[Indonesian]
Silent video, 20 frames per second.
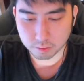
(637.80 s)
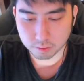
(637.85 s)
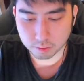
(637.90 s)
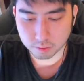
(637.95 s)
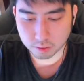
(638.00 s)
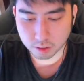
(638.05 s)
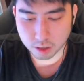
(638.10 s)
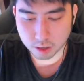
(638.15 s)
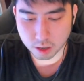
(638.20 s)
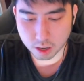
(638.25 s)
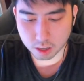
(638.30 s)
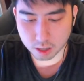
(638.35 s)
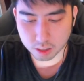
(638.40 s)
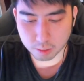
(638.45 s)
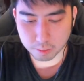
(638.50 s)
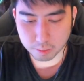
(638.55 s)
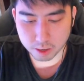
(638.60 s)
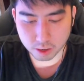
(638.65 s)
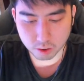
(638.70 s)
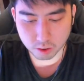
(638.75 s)
Oke, kita
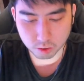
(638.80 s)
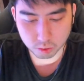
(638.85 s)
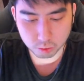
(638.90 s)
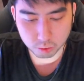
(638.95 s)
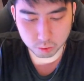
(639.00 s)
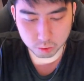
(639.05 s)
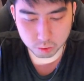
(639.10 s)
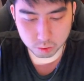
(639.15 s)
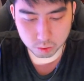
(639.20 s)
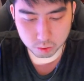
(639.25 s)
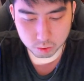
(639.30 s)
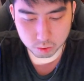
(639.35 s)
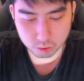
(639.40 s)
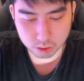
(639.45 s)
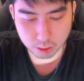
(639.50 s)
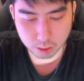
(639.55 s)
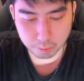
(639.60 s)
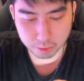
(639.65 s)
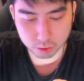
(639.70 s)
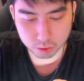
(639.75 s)
beli grab dulu.
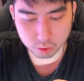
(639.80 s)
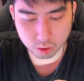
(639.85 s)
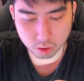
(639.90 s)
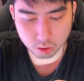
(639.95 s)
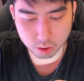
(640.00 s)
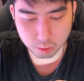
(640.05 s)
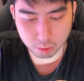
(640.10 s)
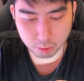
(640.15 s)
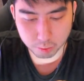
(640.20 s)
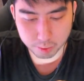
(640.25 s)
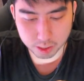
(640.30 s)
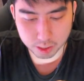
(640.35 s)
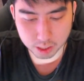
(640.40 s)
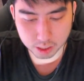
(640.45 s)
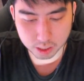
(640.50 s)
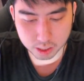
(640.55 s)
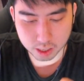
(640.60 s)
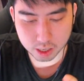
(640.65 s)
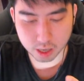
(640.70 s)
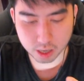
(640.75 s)
Saber juga udah mau bintang
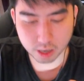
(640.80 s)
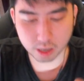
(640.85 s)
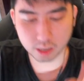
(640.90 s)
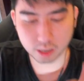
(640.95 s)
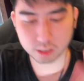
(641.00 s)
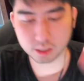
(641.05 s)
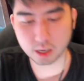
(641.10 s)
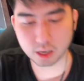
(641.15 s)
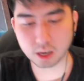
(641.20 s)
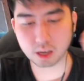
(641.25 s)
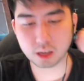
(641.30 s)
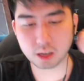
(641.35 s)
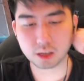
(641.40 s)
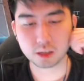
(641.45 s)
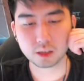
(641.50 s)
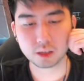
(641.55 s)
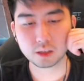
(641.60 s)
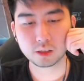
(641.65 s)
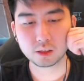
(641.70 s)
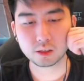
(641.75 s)
3 ya guys ya.
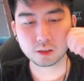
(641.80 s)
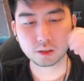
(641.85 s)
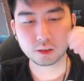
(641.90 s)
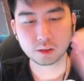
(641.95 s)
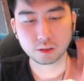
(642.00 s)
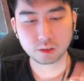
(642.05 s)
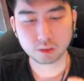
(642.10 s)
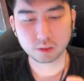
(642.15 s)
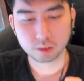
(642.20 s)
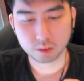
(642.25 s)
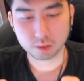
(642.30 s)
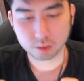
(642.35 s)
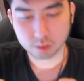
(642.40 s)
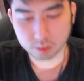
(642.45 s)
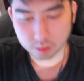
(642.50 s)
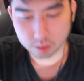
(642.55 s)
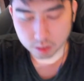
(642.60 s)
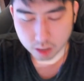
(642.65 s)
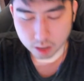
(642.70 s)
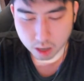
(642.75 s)

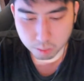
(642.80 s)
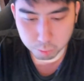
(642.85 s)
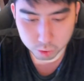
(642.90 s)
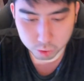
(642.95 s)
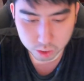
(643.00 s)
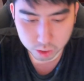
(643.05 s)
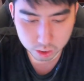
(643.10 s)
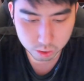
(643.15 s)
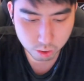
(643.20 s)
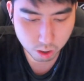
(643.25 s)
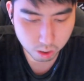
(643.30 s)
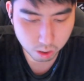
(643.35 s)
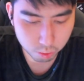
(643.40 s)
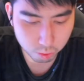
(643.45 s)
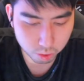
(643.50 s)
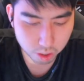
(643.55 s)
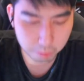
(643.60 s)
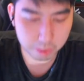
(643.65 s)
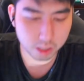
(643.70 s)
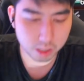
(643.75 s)
Hayabusa juga aku
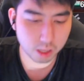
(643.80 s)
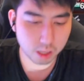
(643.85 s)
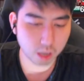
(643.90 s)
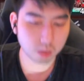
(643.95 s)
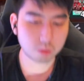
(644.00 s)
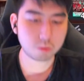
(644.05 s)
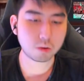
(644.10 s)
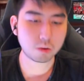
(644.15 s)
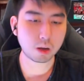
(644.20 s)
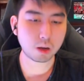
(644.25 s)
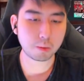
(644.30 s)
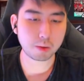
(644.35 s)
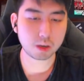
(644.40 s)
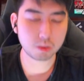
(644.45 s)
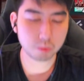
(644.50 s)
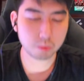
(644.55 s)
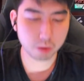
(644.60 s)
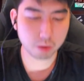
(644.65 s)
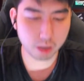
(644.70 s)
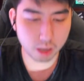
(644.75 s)
udah bintang 2 by the
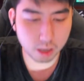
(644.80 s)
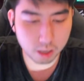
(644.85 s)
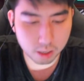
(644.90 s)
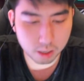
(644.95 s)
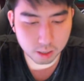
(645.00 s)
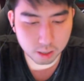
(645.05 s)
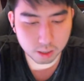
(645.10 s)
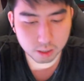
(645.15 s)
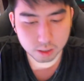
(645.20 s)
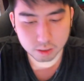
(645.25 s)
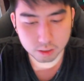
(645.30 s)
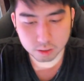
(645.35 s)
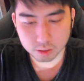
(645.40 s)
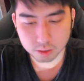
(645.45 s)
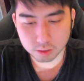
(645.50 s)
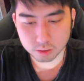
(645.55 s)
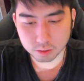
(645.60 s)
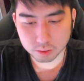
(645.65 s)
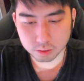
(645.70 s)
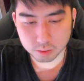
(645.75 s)
way.
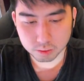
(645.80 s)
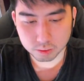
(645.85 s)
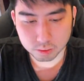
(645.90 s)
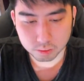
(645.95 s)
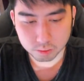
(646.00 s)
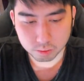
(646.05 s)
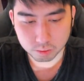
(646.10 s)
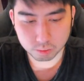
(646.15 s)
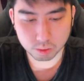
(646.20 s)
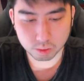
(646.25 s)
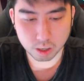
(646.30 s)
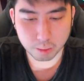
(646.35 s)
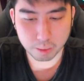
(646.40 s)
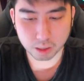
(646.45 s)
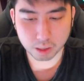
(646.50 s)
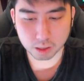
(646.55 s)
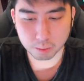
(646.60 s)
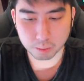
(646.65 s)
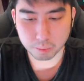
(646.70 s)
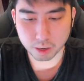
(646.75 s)
Udah
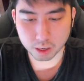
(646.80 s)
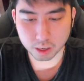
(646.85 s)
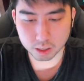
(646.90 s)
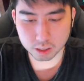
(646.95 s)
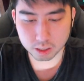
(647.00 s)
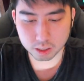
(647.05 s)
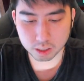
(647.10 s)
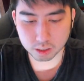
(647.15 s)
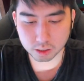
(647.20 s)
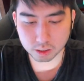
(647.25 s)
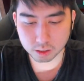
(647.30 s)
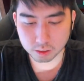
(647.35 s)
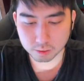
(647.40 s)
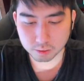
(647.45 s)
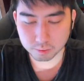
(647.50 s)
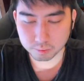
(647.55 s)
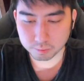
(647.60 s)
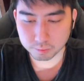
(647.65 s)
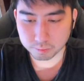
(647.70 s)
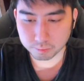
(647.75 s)
mantep banget.
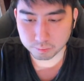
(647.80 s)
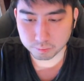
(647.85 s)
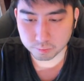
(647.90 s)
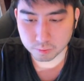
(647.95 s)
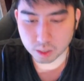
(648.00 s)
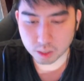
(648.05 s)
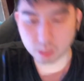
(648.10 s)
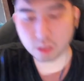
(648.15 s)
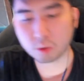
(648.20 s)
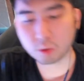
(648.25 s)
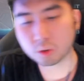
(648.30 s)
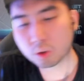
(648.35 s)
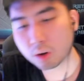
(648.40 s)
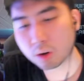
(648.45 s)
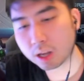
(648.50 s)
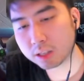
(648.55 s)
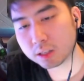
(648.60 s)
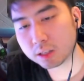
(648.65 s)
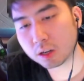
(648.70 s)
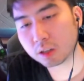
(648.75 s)
Nanti untuk
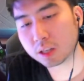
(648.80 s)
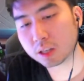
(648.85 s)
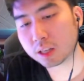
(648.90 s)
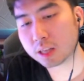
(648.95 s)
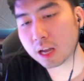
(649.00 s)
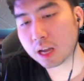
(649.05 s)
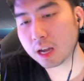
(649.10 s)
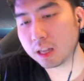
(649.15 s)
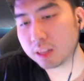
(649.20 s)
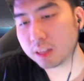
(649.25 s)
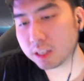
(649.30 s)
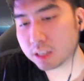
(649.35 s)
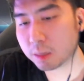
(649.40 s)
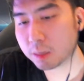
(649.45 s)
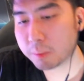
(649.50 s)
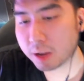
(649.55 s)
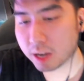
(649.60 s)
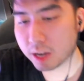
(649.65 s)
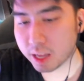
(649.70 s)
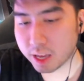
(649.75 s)
Lancelot kita ganti
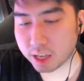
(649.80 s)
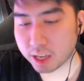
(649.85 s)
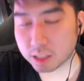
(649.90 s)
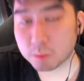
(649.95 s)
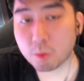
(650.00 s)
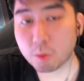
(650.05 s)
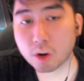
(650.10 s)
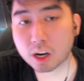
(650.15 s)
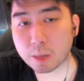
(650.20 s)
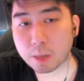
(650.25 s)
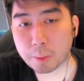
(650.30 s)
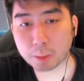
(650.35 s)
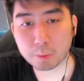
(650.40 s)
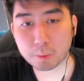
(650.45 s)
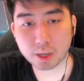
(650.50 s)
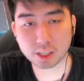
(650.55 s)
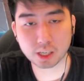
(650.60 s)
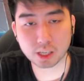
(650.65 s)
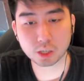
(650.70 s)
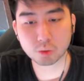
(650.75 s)
sama Link guys. Semoga dapat
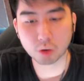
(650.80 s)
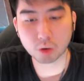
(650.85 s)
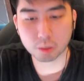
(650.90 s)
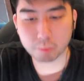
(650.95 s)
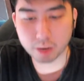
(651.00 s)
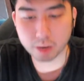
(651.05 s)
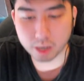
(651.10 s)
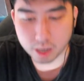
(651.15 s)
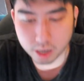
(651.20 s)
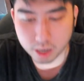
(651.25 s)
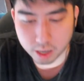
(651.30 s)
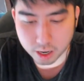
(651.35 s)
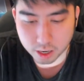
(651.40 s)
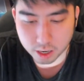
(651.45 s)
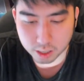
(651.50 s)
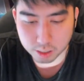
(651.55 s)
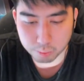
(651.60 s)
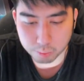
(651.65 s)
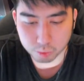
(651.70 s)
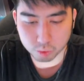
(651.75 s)
Blessing Swordman ya. Yang
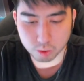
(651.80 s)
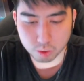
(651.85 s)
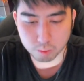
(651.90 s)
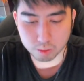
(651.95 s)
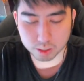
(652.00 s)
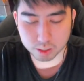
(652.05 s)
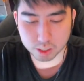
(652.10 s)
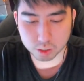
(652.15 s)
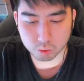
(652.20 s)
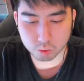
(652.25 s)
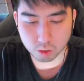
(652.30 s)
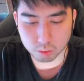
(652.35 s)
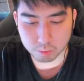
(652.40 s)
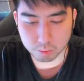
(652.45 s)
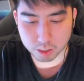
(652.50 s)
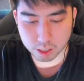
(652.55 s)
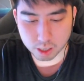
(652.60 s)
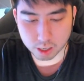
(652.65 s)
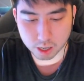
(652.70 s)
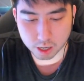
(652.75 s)
kita butuhin Blessing Swordman
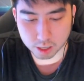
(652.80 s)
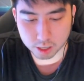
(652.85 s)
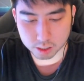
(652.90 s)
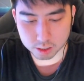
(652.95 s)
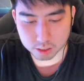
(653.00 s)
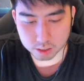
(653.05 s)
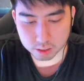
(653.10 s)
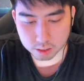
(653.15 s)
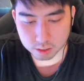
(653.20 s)
ini guys.